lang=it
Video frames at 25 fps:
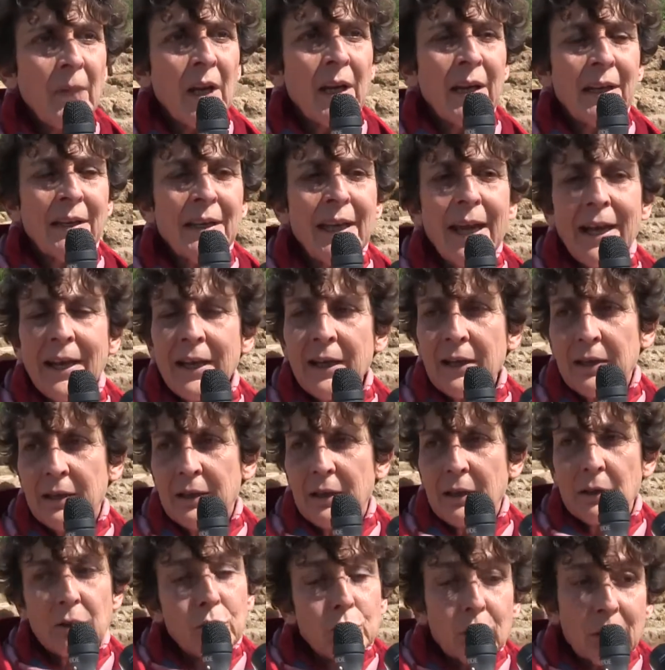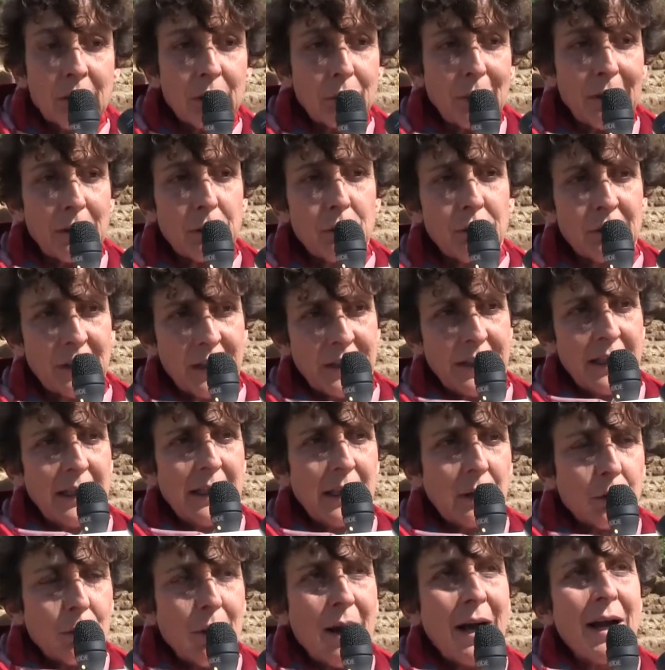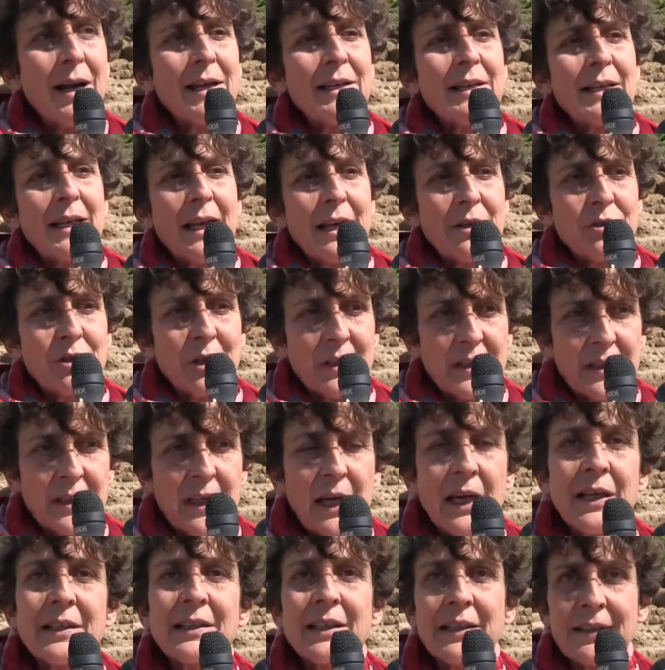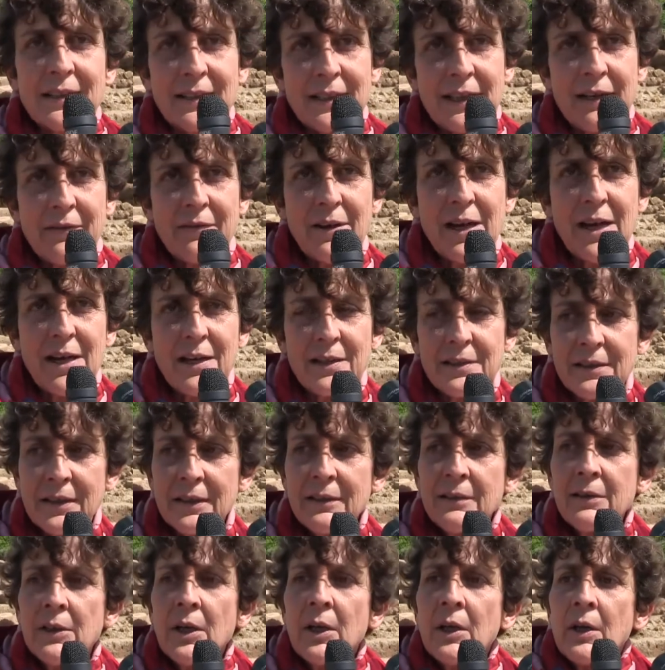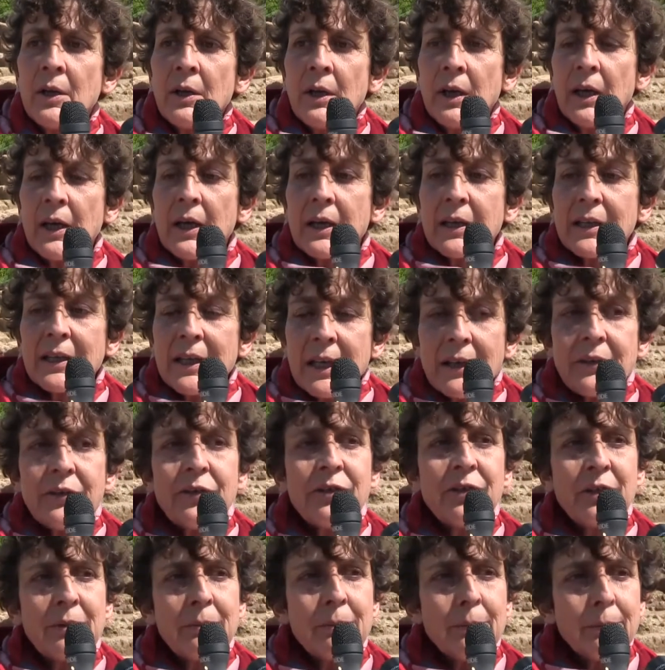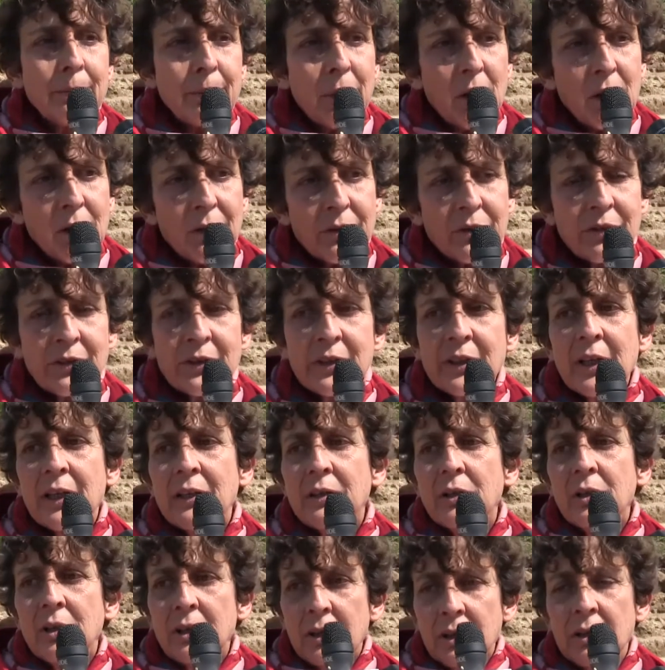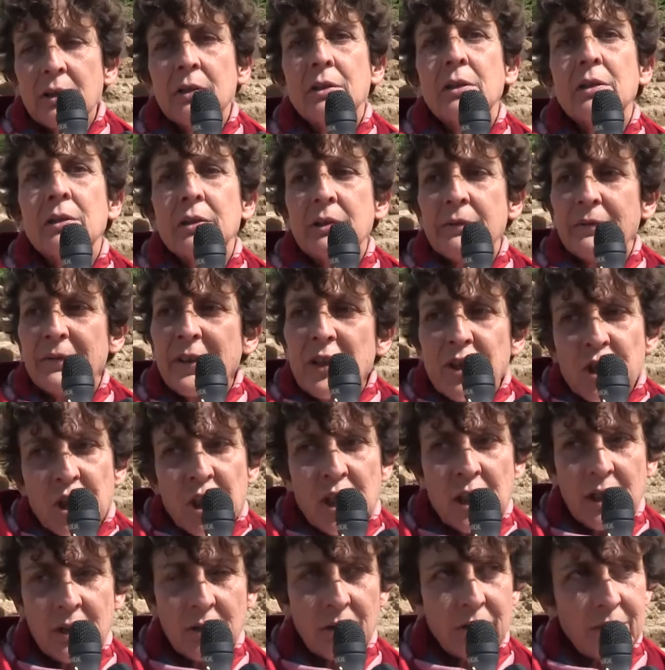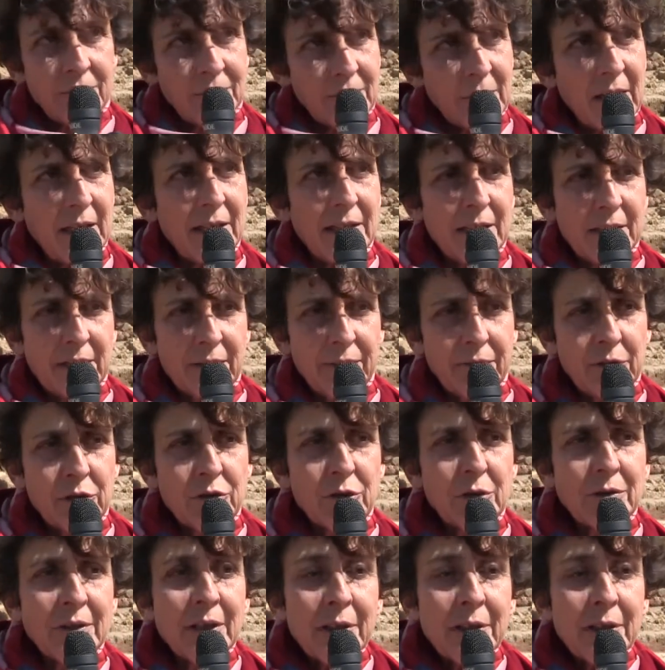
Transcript: eh, che eh, alcune, qualcuna delle quali è già stata scavata, eh, che si impostano eh, vicino all'edificio